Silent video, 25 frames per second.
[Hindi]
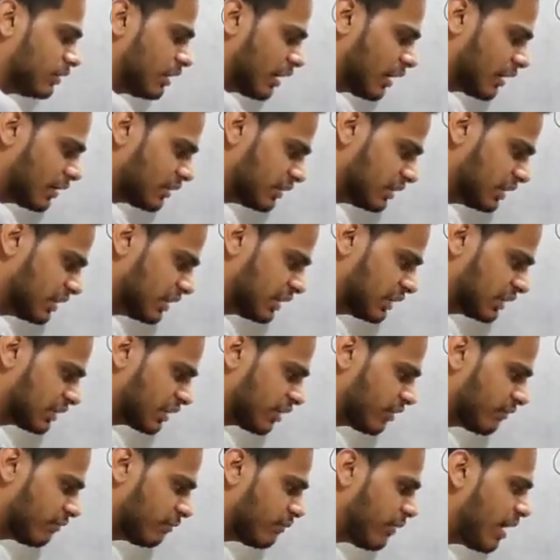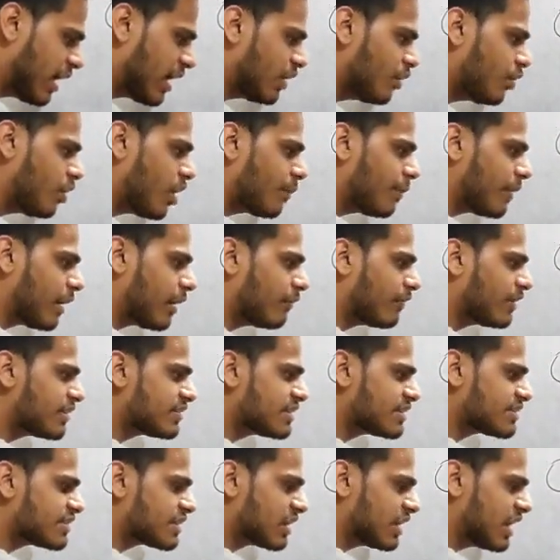धरती की तरफ मान लो आप
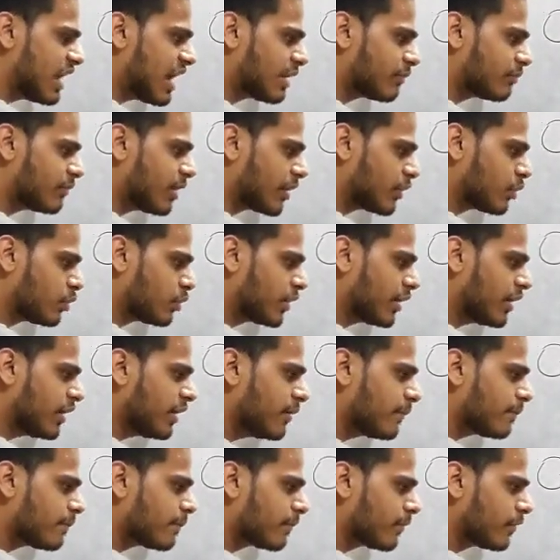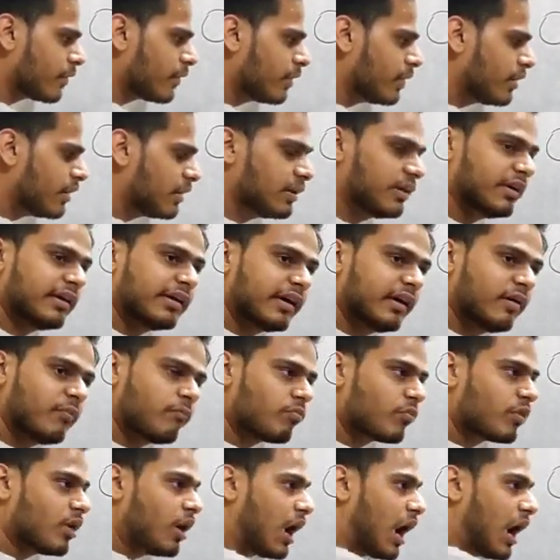हवा से छलांग मारोगे ठीक है
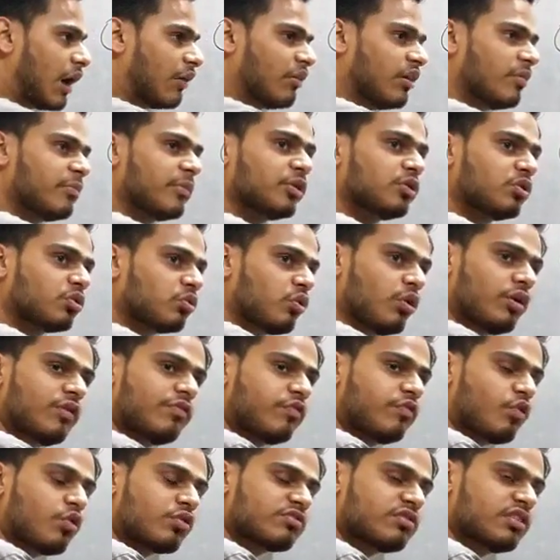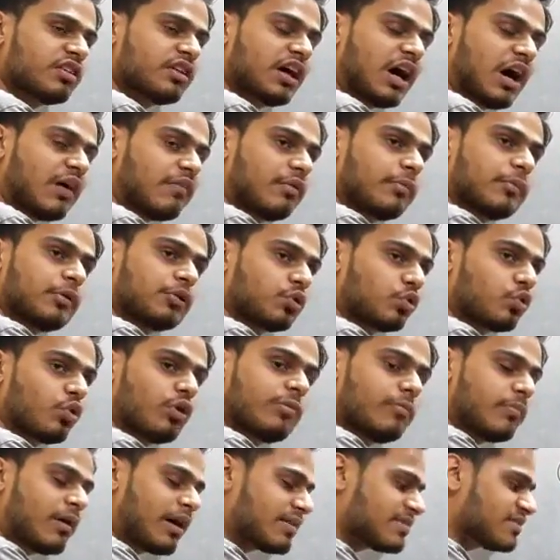हवा में तो कोई फोर्स नहीं है हवा में तो
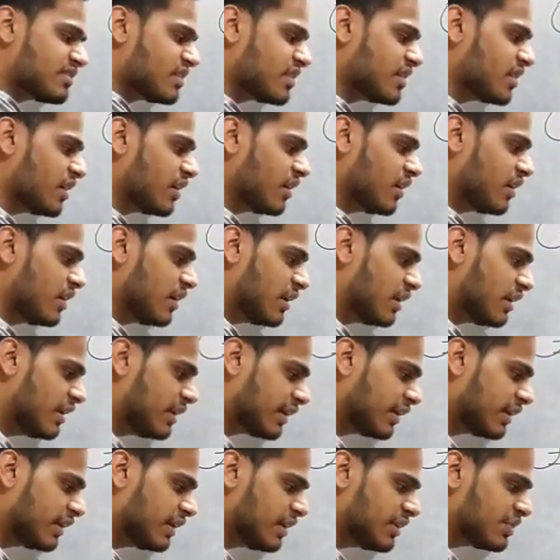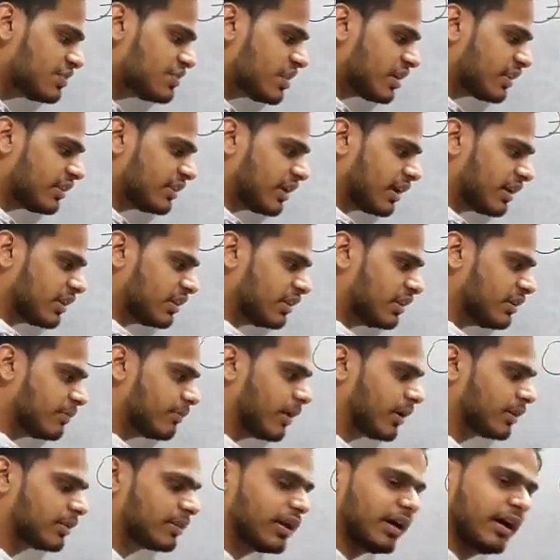कोई मास नहीं है लेकिन नीचे एक धरती
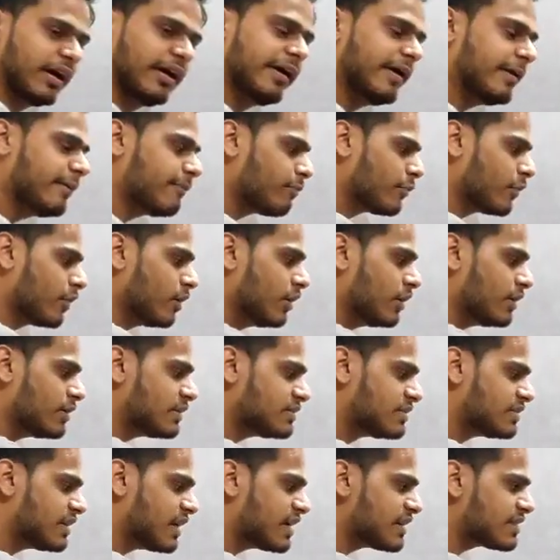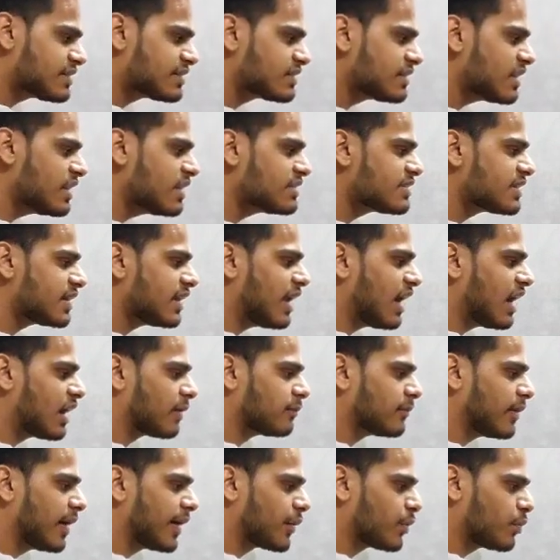माता है जैसे
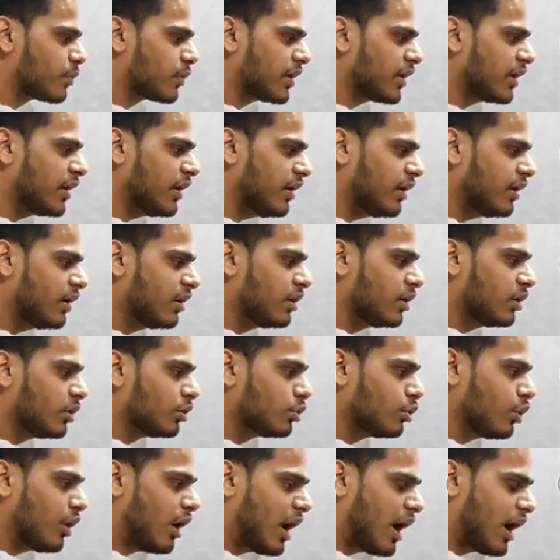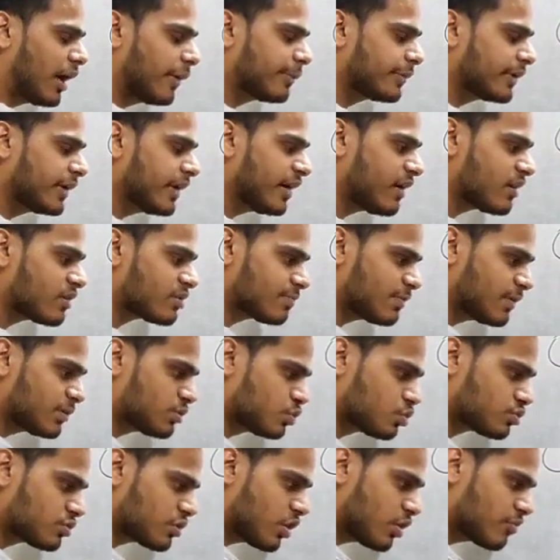छलांग मारोगे तो आपके
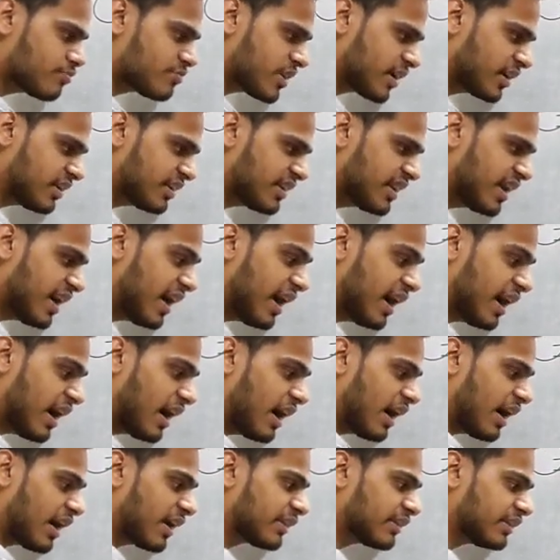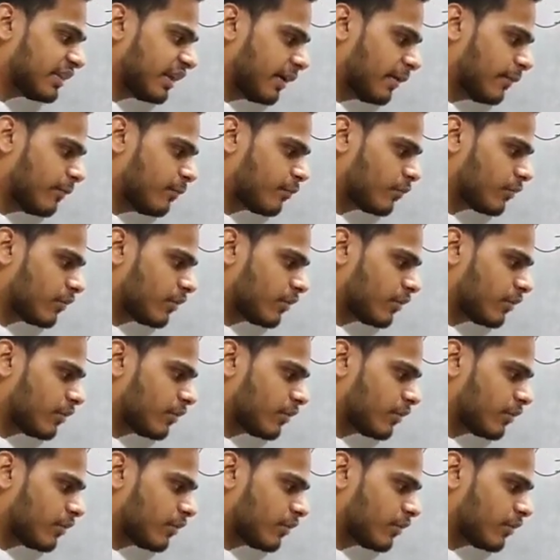आसपास दूसरा ऑब्जेक्ट क्या है अर्थ है